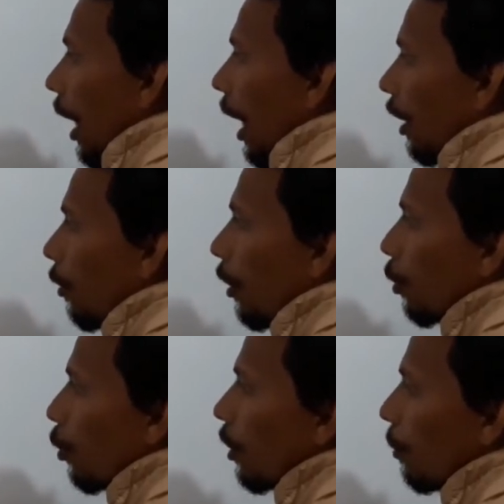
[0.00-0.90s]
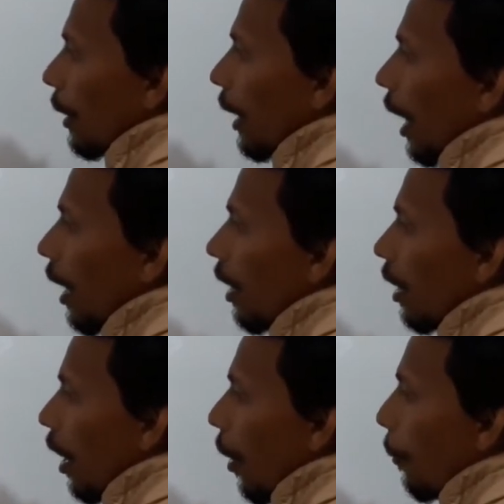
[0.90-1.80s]
आठवीं अनुसूची में क्या है
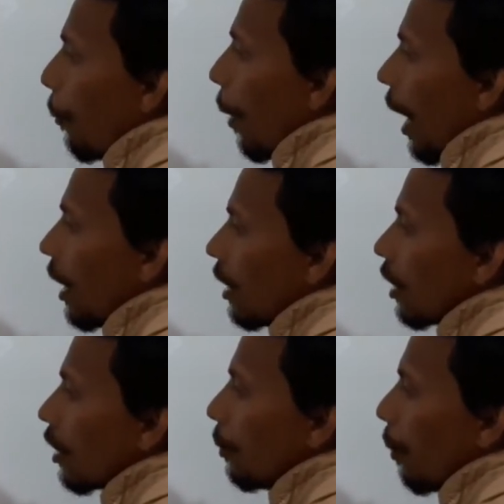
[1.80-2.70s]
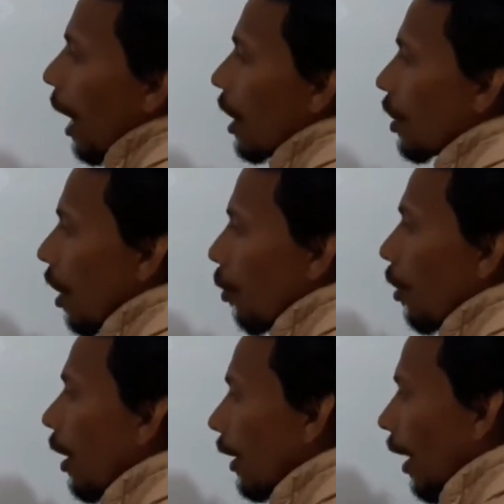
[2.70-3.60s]
22
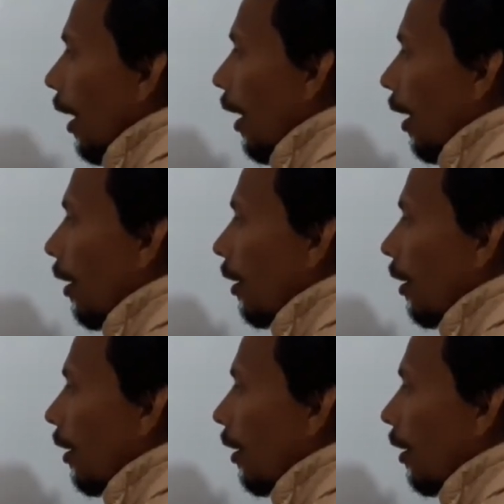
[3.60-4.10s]
भाषाओं का क्या है